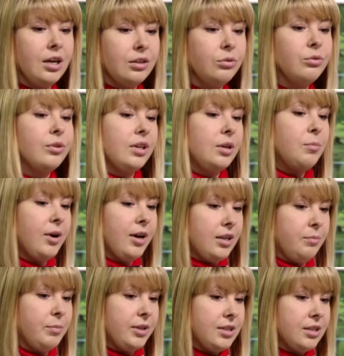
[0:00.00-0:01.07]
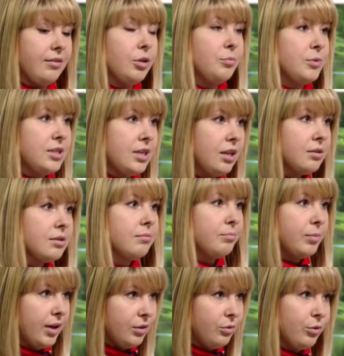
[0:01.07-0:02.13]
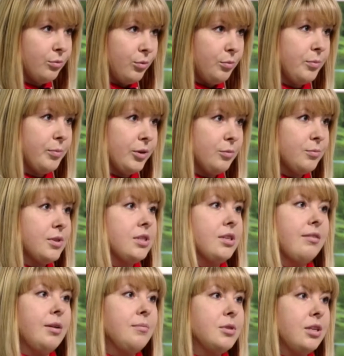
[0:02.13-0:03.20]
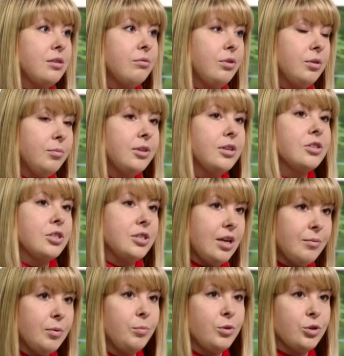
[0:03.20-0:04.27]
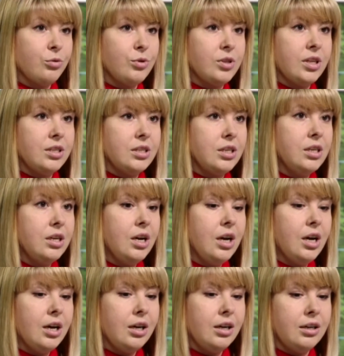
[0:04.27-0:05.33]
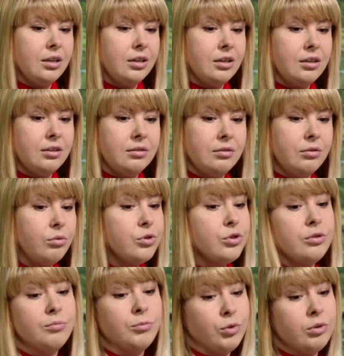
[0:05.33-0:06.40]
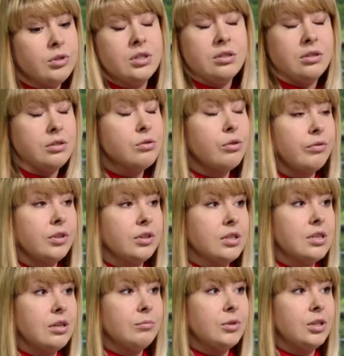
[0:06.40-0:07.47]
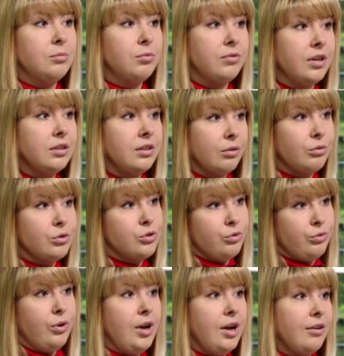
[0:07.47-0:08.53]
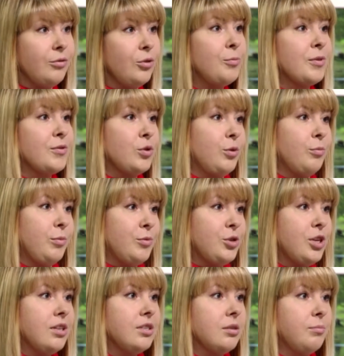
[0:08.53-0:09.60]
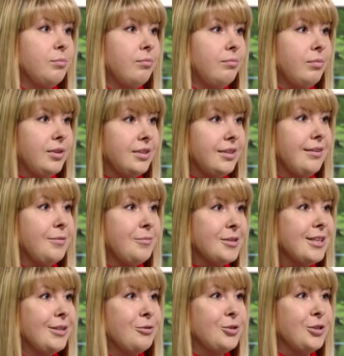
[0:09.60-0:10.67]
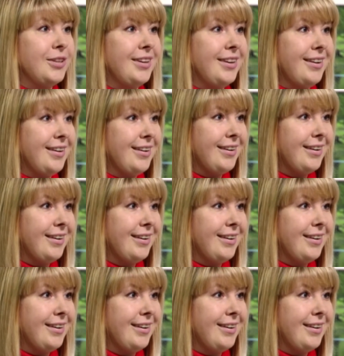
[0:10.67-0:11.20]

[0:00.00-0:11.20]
ну, либо они предоставляют материал, по которому мы потом составляем статью, либо даже сами пишут статьи. Очень много заинтересованных, на самом деле. Бывает такое, что в номер все не помещается, переставляем на следующий. Какова доля